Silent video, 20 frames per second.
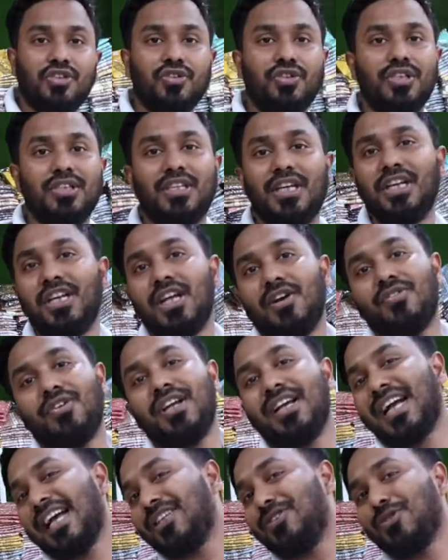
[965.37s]
ছেষট্টি দেরি না
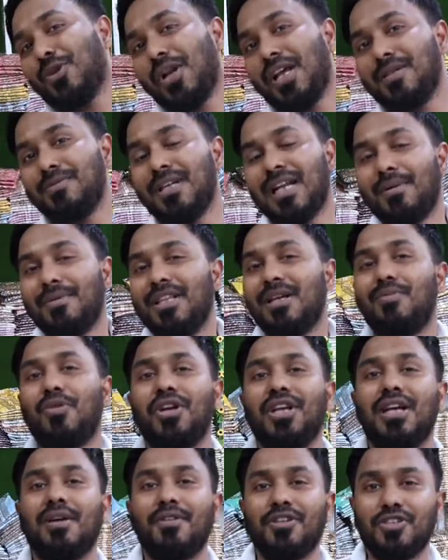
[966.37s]
করে গাইস চলে আসবেন আমাদের
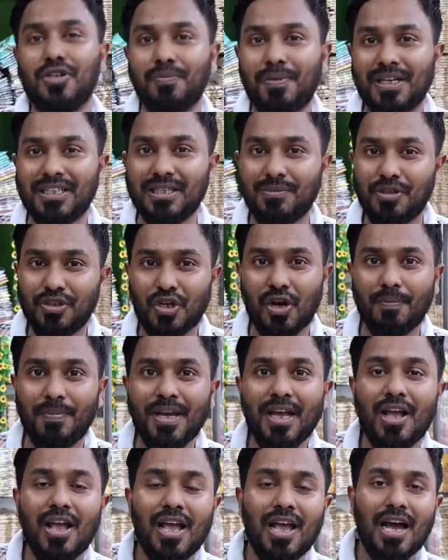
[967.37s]
মনিকা ফ্যাশন পাঞ্জাবি শপে